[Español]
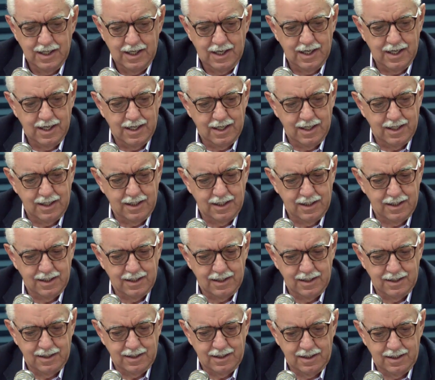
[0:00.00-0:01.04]

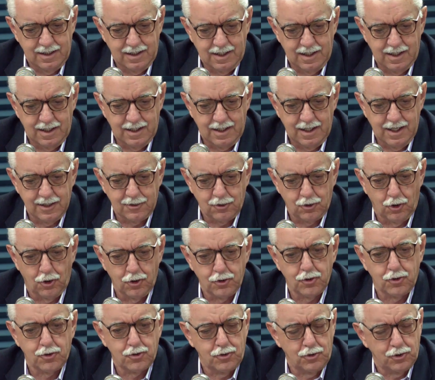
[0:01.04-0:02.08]
a,
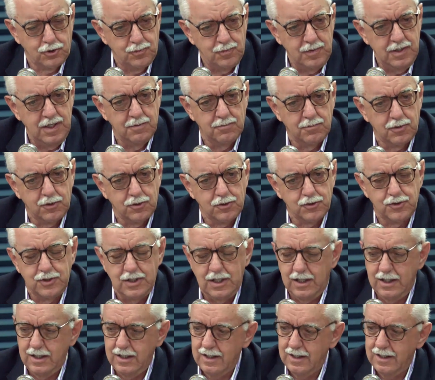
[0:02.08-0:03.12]
todos los miembros
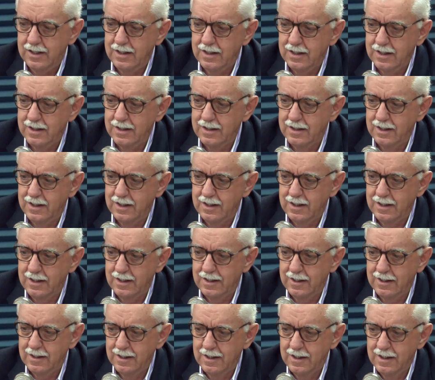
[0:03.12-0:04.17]

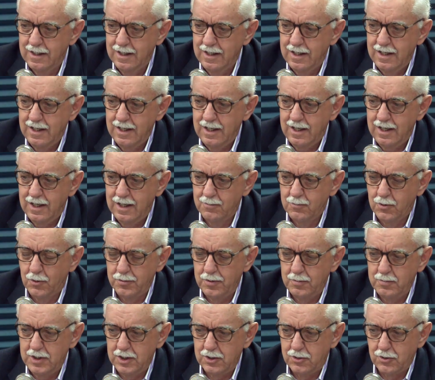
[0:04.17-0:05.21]
de, el
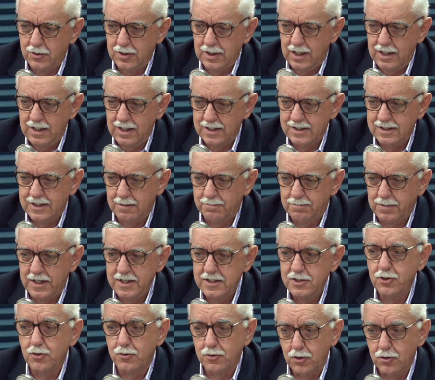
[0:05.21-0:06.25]
movimiento de Alianza País.
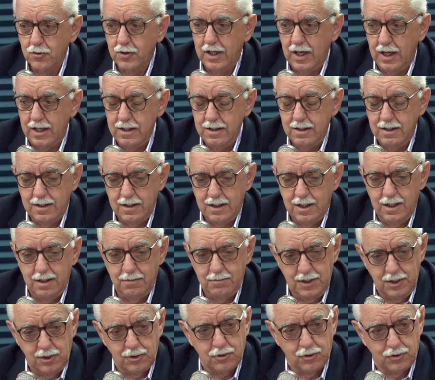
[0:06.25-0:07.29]
Yo creo que hay
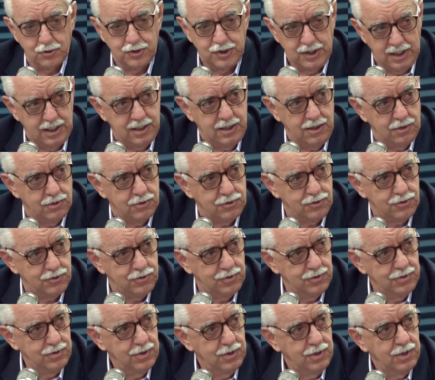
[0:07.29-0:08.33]
elementos serios. ¿Gente
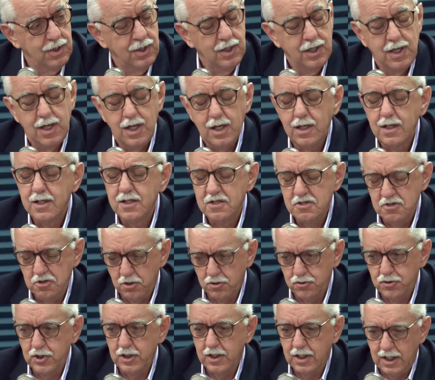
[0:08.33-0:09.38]
rescatable? Yo
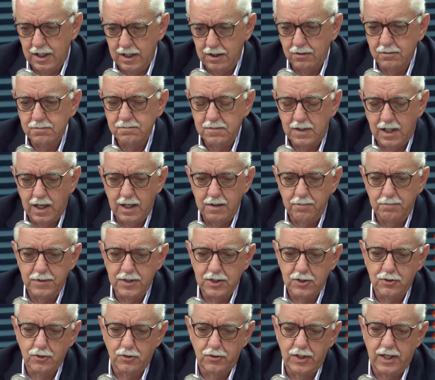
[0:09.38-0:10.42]
sí creo. Hay
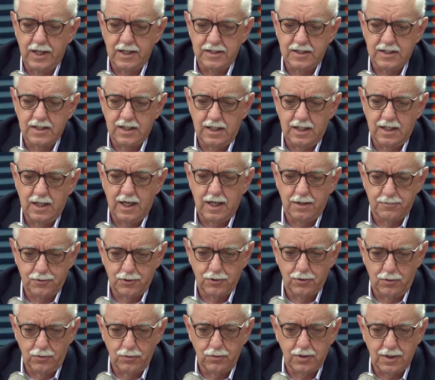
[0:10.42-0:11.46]
personas eh,
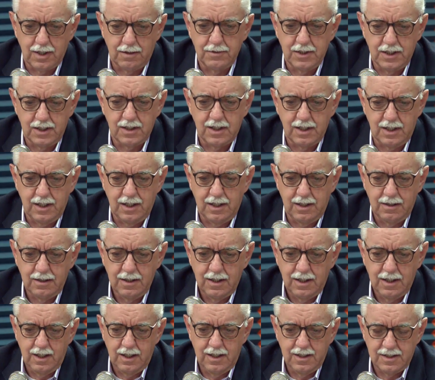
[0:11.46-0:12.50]
absolutamente
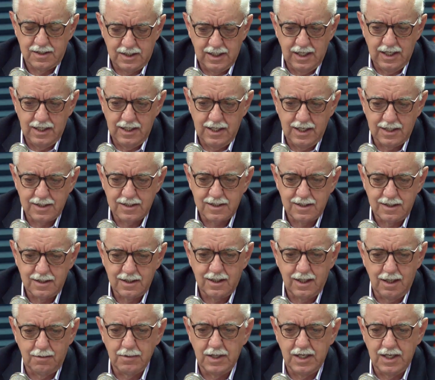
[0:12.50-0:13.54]
eh, serias
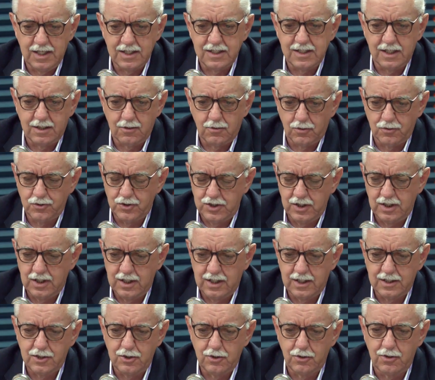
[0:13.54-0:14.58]
que merecen
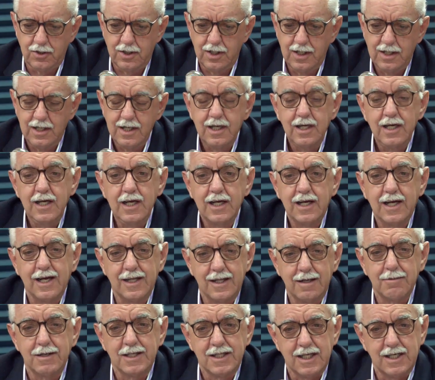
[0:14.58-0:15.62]
consideración y que
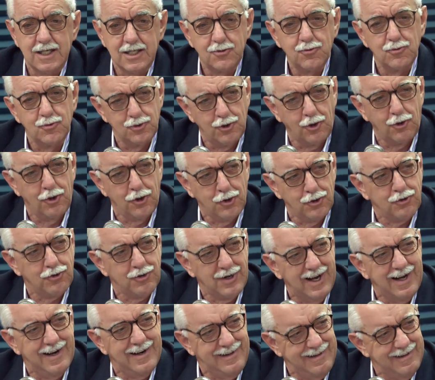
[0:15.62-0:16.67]
deben tener un dolor
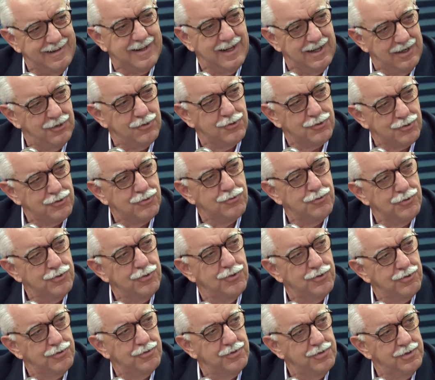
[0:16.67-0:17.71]
al interior
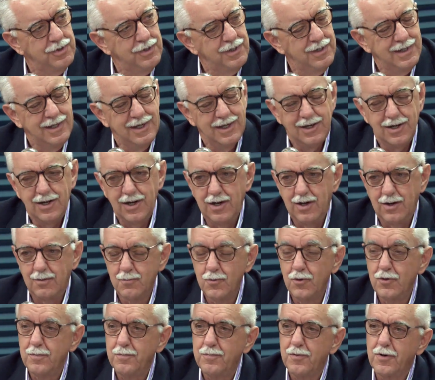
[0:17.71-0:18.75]
suyo
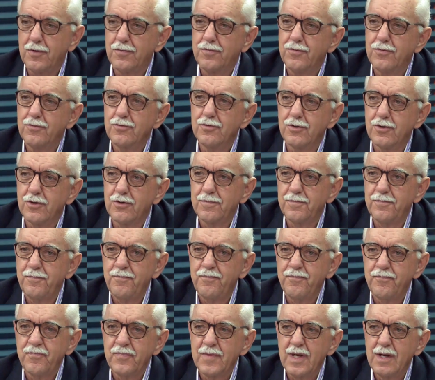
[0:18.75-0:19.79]
muy profundo
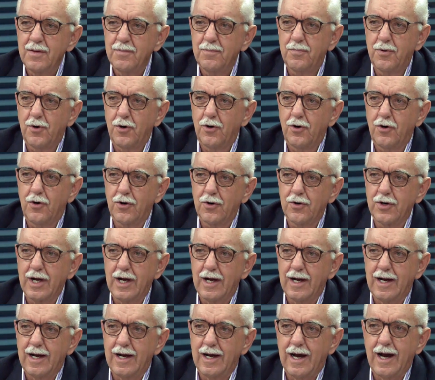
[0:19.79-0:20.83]
por
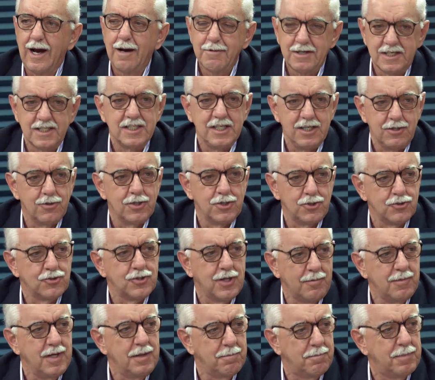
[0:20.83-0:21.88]
ah, haber sido ellos
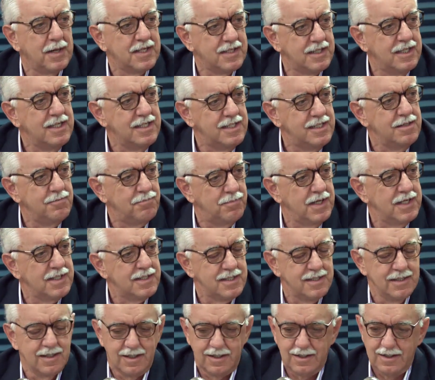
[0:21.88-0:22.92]
también partícipes